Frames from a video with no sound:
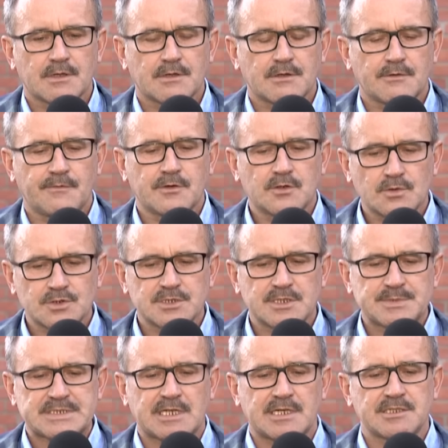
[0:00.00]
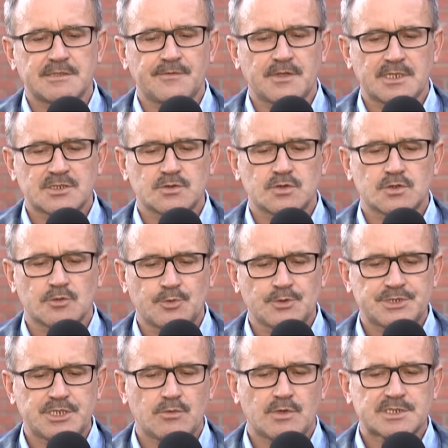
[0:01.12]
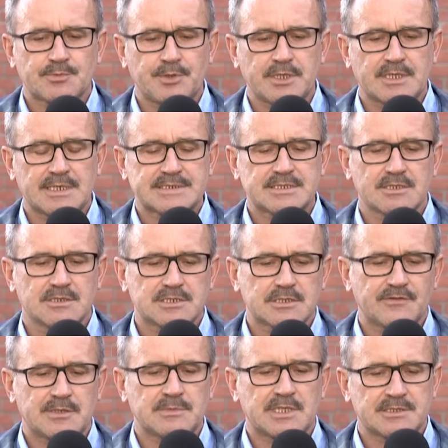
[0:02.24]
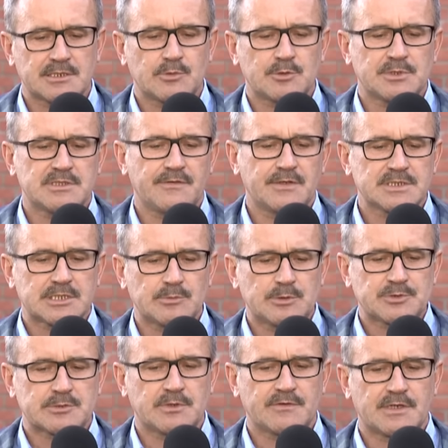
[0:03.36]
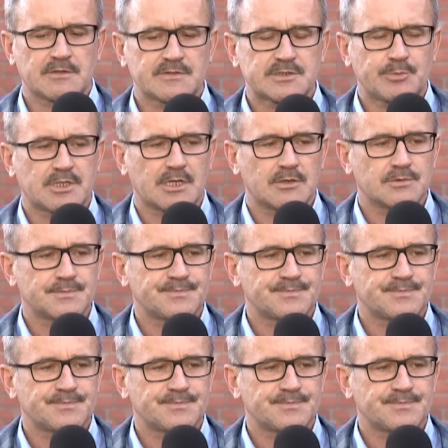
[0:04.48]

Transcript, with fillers: W różnym stanie większość już opuściła szpital. Z tego co wiem, na ten moment dwie osoby przebywają w szpitalu.